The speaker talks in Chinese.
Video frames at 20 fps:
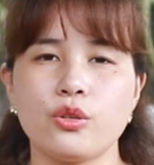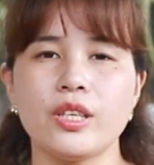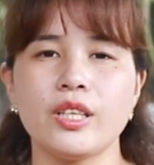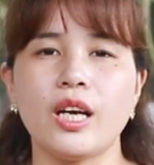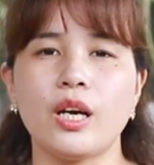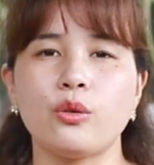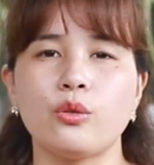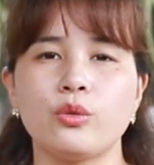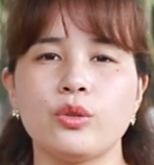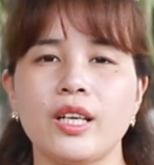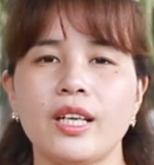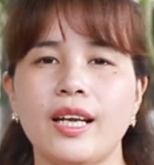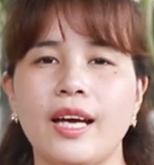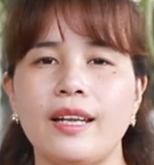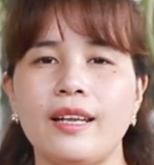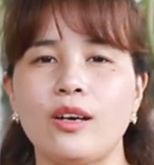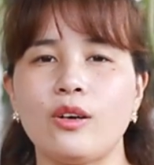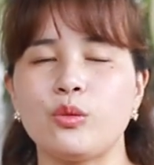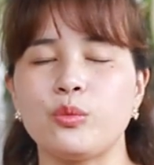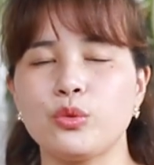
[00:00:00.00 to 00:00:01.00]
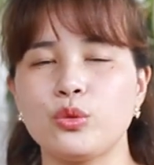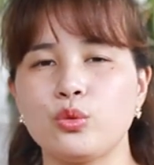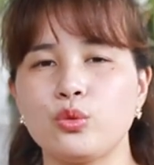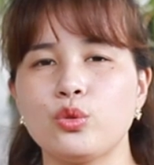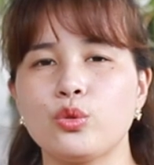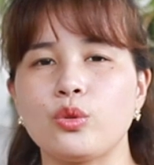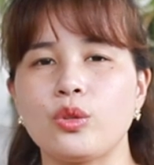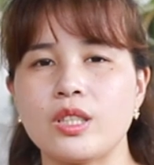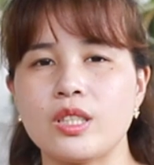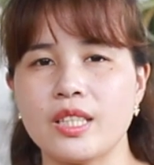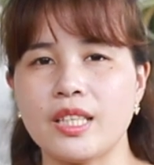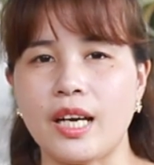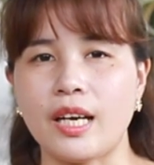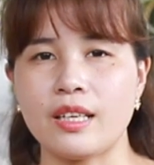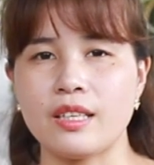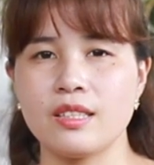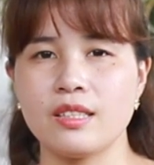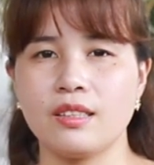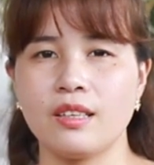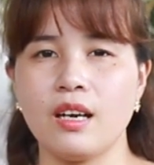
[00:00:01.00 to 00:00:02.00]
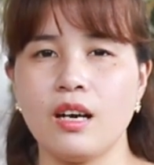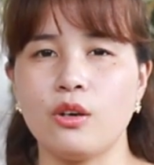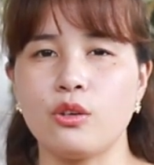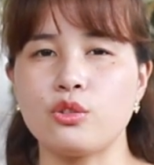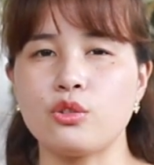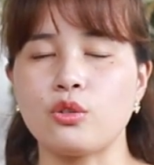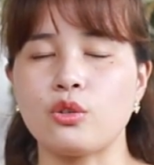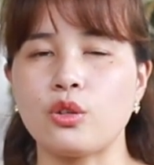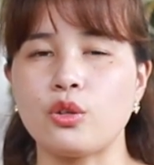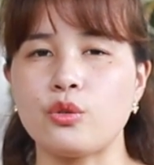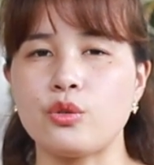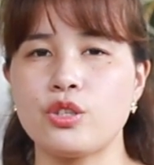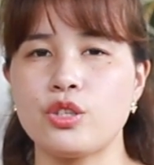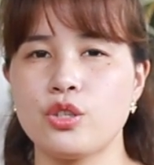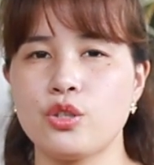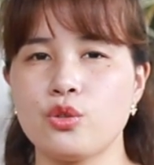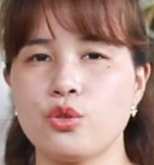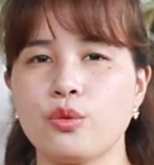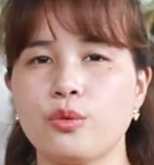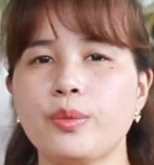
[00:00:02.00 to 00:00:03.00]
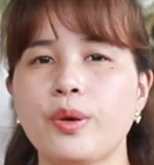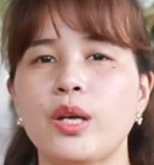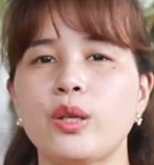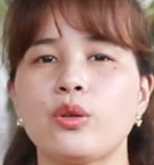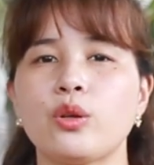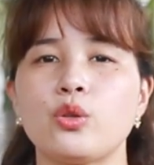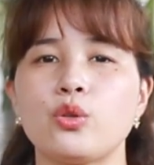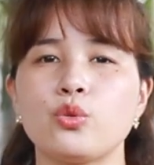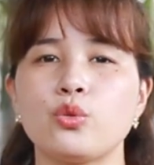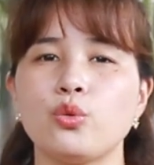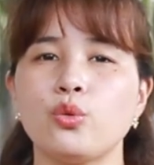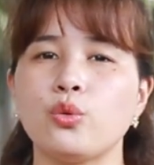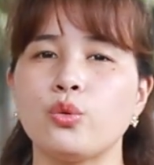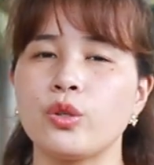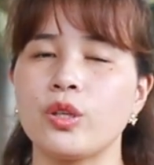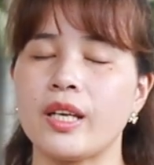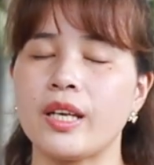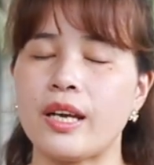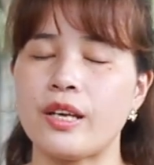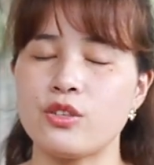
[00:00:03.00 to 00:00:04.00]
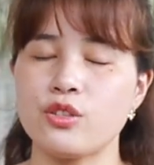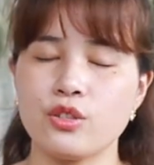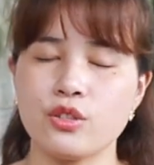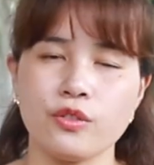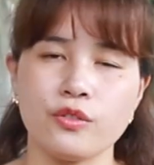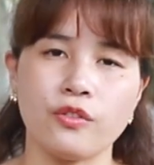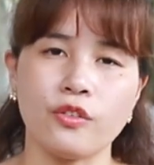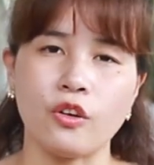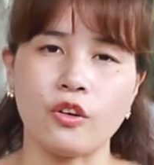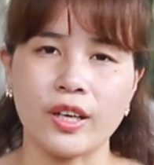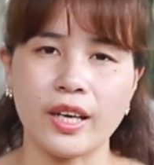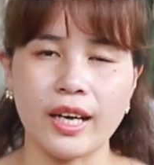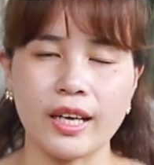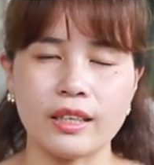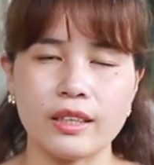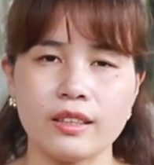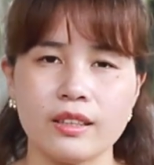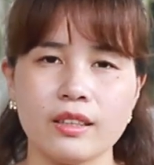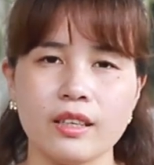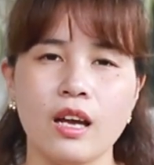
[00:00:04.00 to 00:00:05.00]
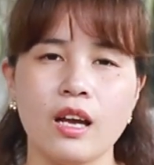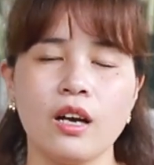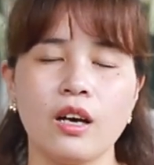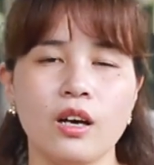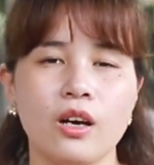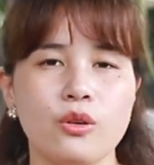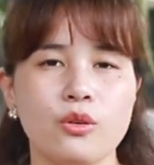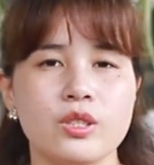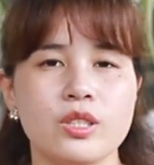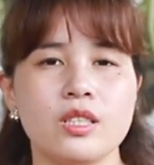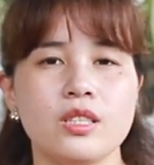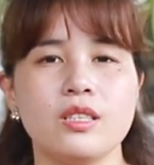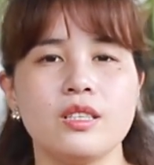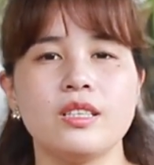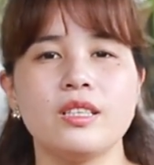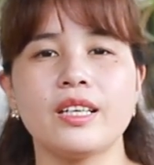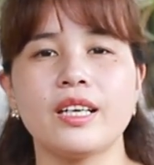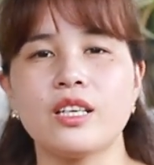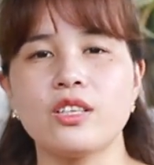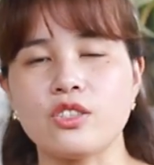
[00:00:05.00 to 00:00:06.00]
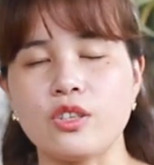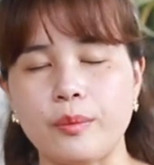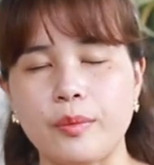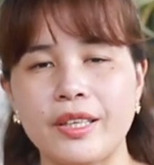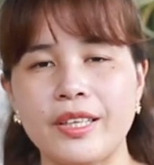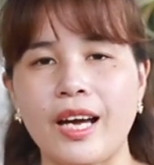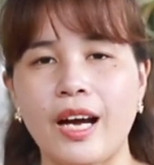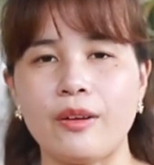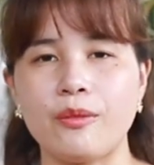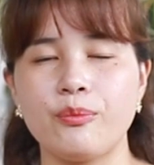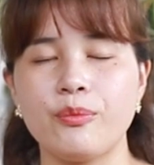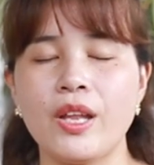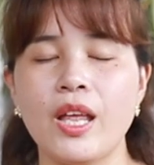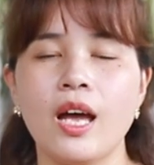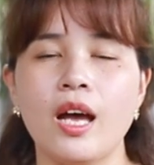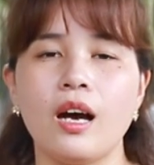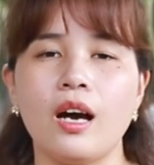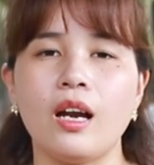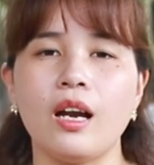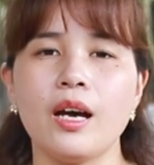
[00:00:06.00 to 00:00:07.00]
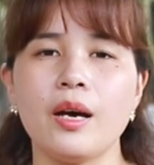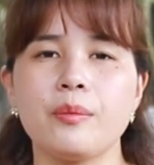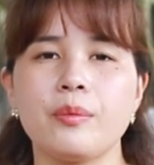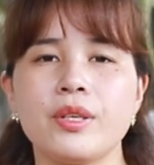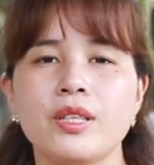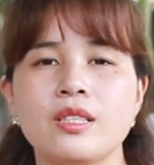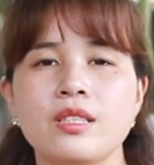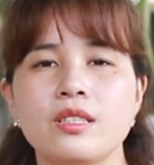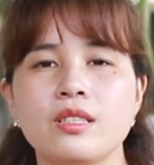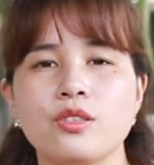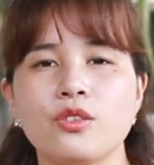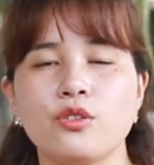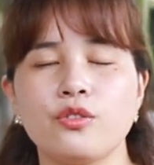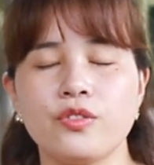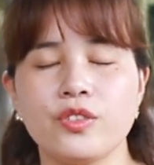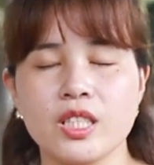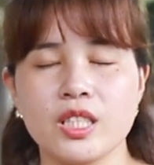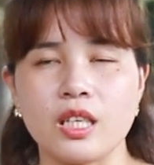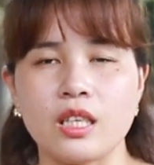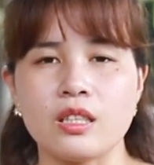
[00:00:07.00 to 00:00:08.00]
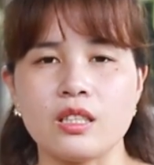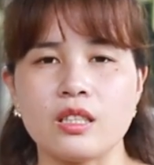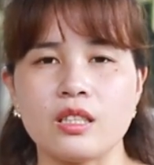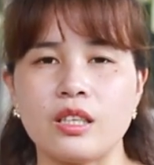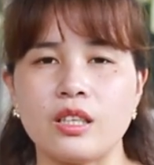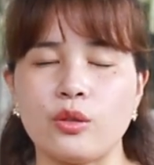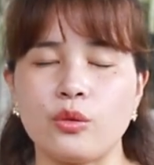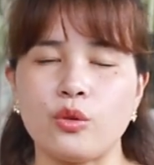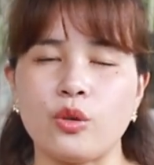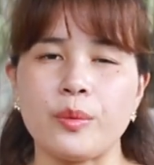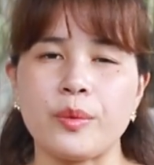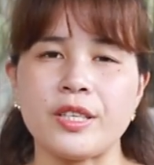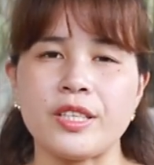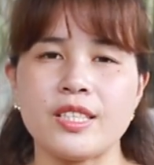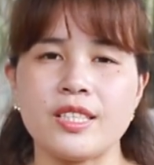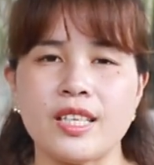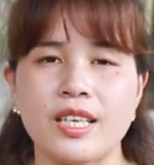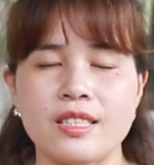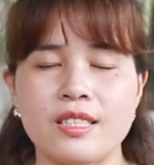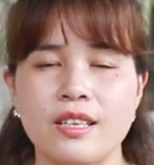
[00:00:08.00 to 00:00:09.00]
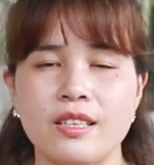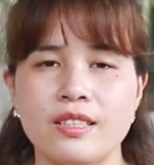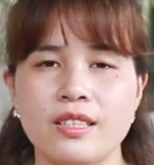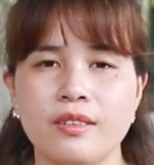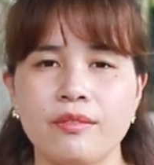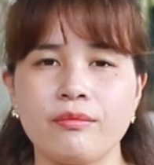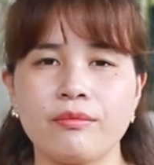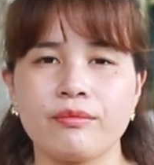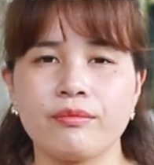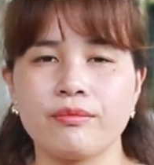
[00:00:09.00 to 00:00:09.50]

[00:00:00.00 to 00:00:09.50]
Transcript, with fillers: 所以养蝴蝶兰呢，我们读懂了这两个信号，就能够轻松判断出蝴蝶兰是否烂根，后期应该怎么养。好了，本期就分享这里，我们下期见。